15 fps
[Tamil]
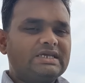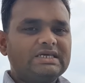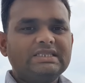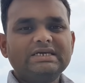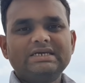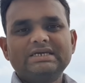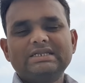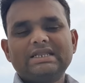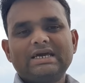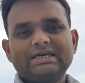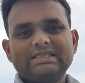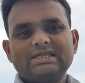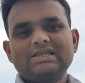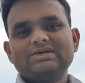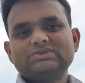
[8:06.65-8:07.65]
எதுக்கு நான்
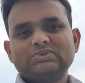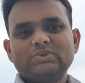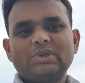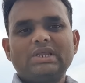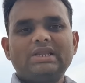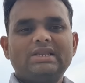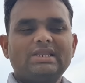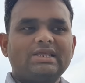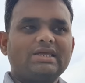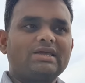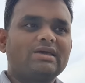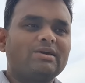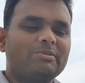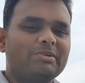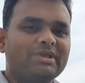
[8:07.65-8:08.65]
இதெல்லாம் சொல்லிகிட்டு
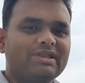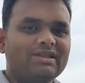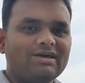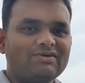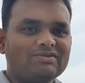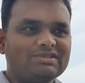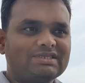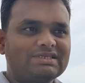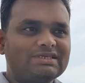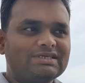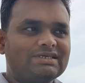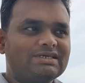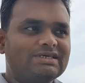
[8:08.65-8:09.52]
இருக்கேன் அப்படின்னா வந்து